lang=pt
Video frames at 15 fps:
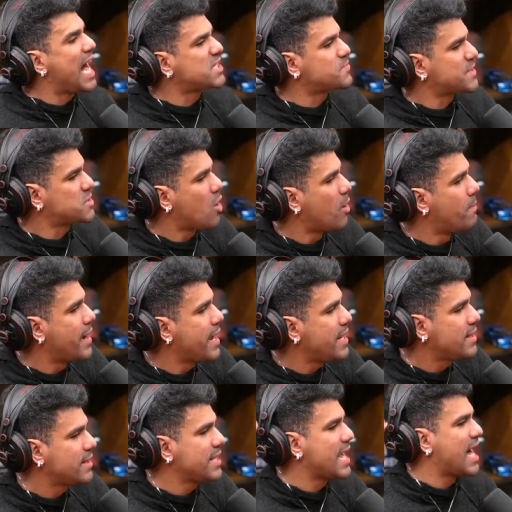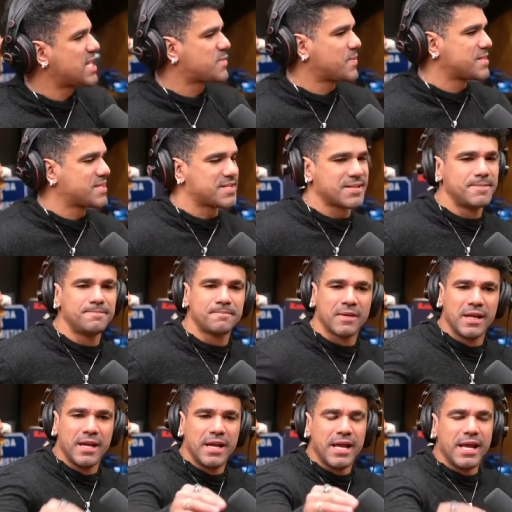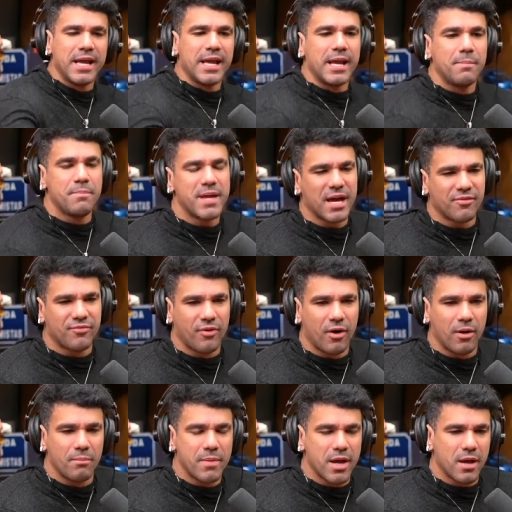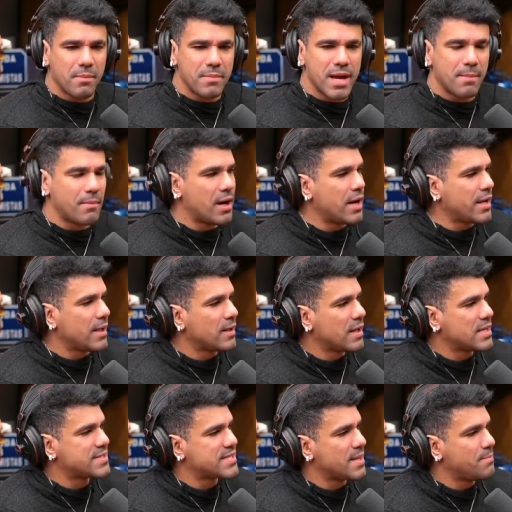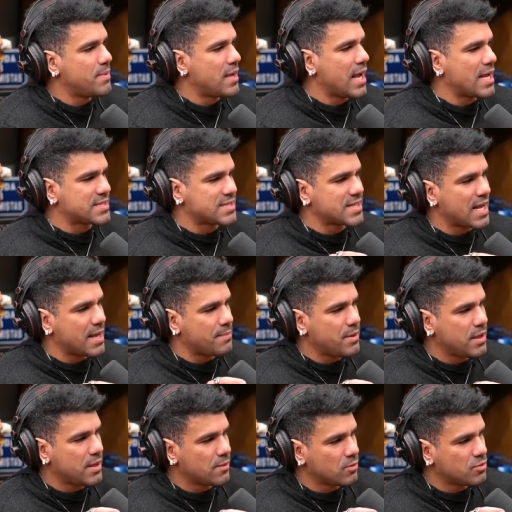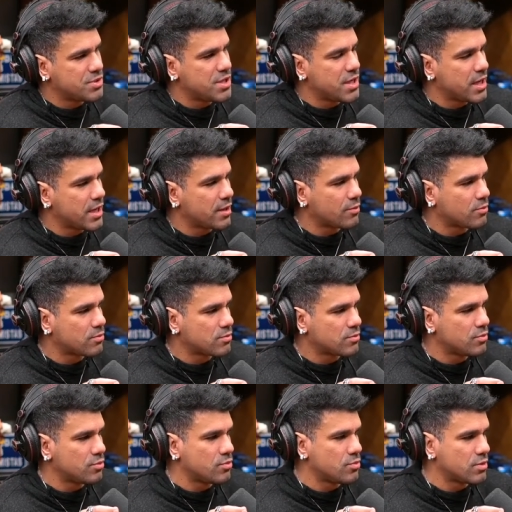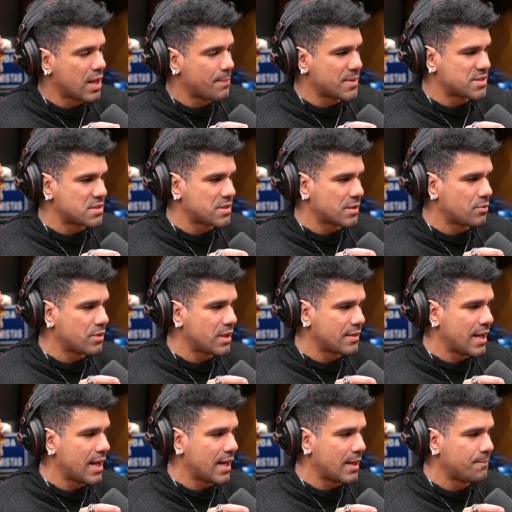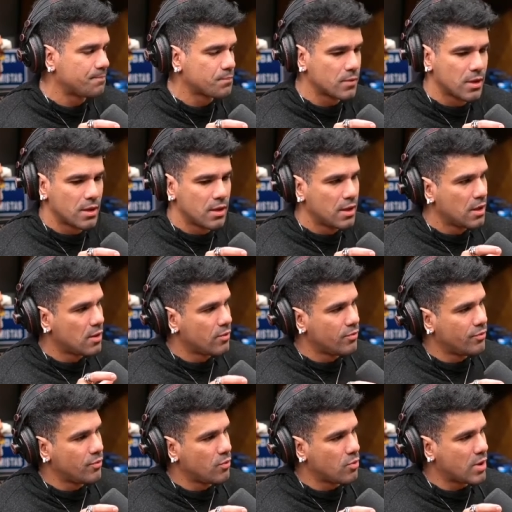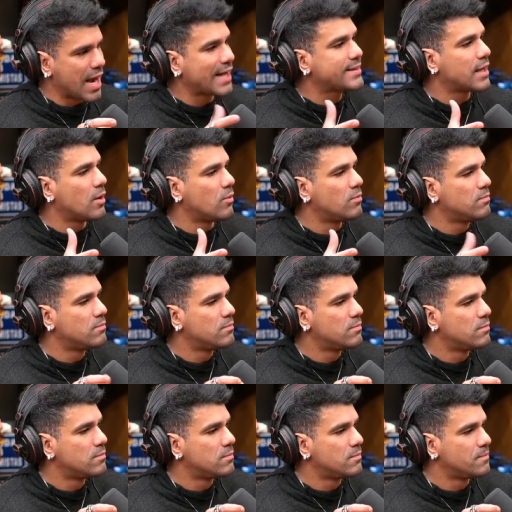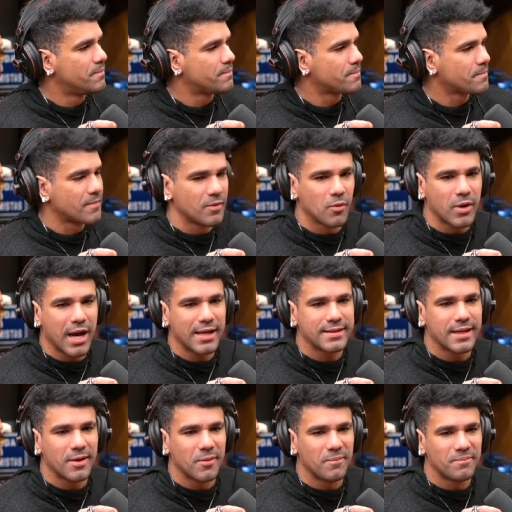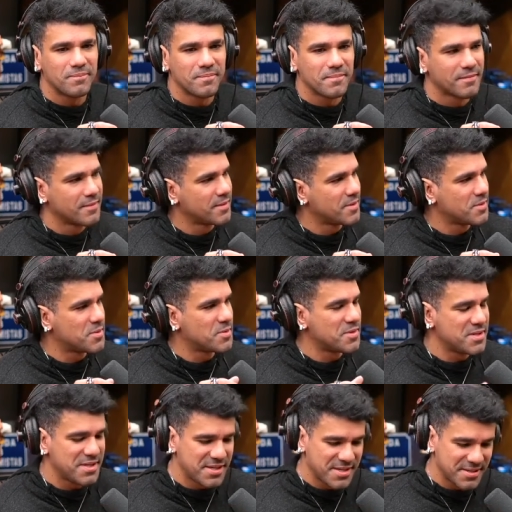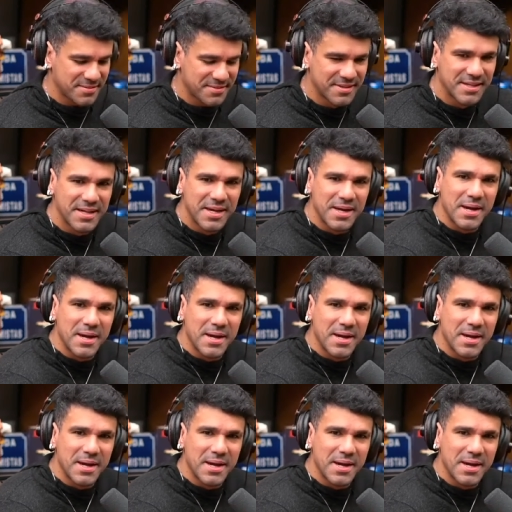em aspas, roubei. Em aspas. Minha, avó, minha, minha mãe recebe, recebe o dinheiro do, da aposentadoria dela no cartão. Meu Deus, Jack. No cartão. Juninho. Juninho.